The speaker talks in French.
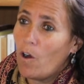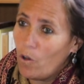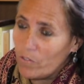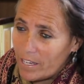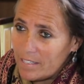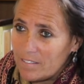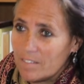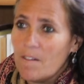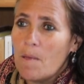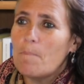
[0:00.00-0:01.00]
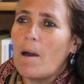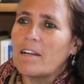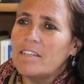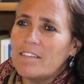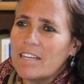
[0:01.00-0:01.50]
en Inde
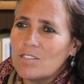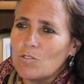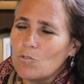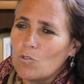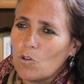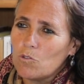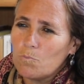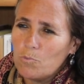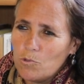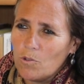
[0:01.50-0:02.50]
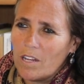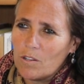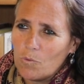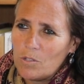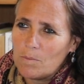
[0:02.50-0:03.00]
par les textes du corpus de
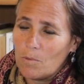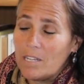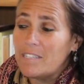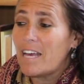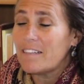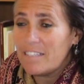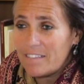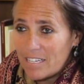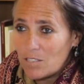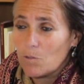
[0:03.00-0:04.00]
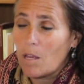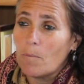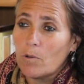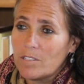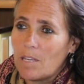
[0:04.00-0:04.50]
l'hindouisme, les derniers textes
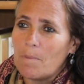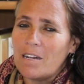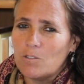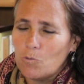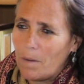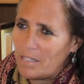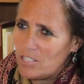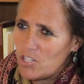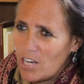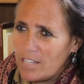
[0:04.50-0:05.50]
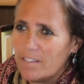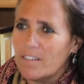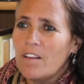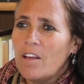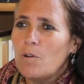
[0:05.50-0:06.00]
notamment qui s'appellent les Upanishads
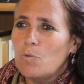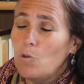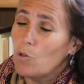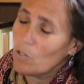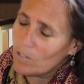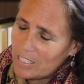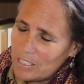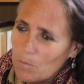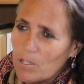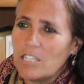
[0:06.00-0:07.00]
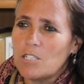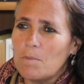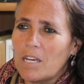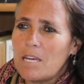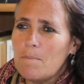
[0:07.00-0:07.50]
ou le tantrisme
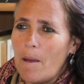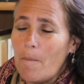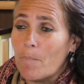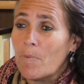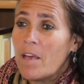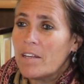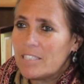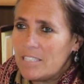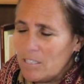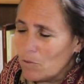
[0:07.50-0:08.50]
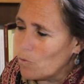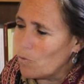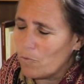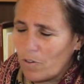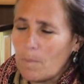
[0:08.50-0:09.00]
kashmiri même, qui
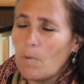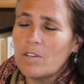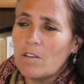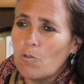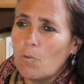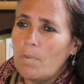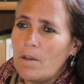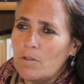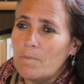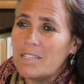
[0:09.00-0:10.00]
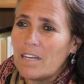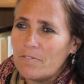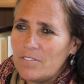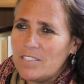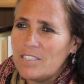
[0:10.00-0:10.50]
ont vraiment développé une
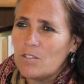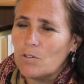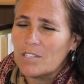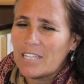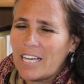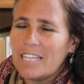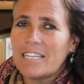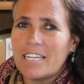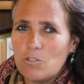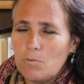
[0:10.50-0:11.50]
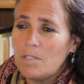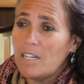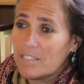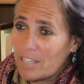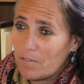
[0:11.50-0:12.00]
métaphysique très très
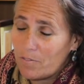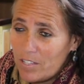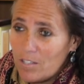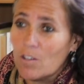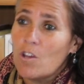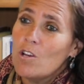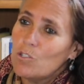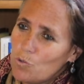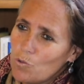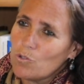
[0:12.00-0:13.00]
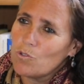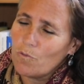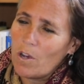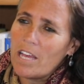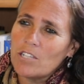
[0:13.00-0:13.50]
subtile et très fine sur ce
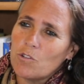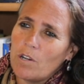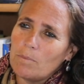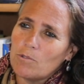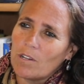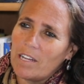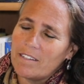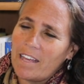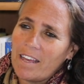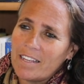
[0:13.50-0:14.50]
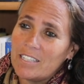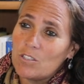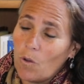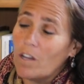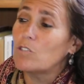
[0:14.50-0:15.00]
voyage de l'âme sur la terre qui
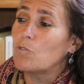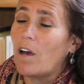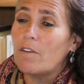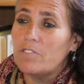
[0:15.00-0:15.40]
tend à se